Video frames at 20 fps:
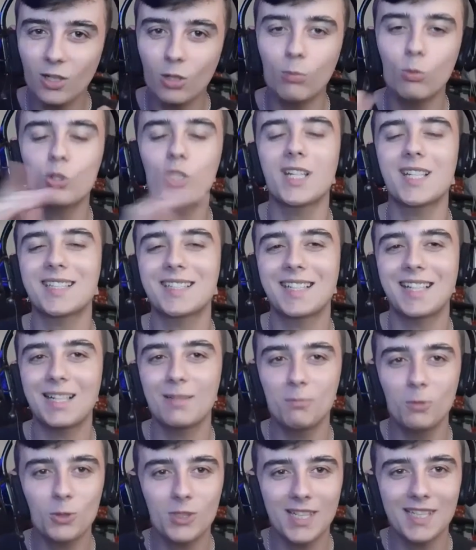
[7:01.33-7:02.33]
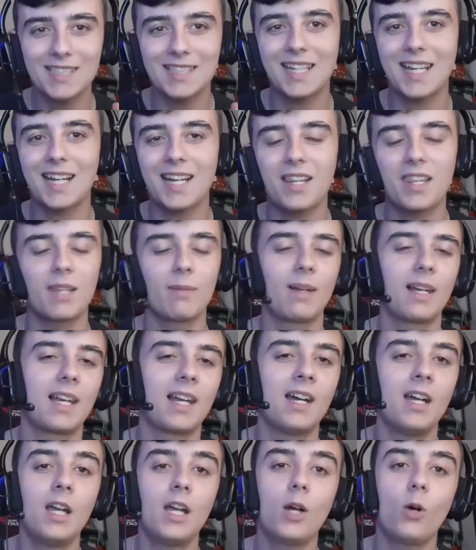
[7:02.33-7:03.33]
tengo muchas, muchas ganas de
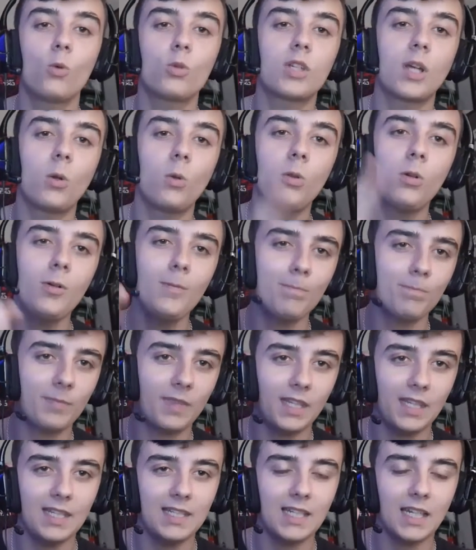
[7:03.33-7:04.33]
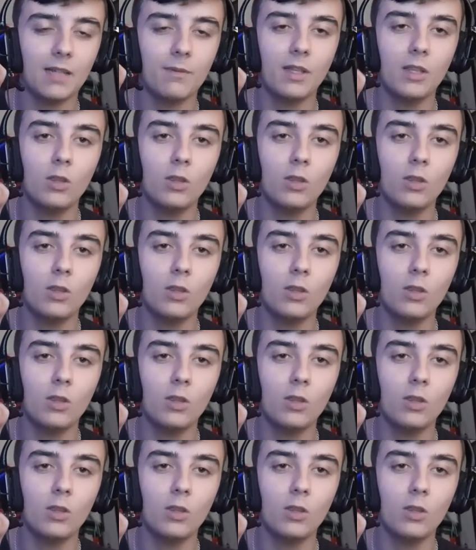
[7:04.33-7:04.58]
verla. Un saludo y seguir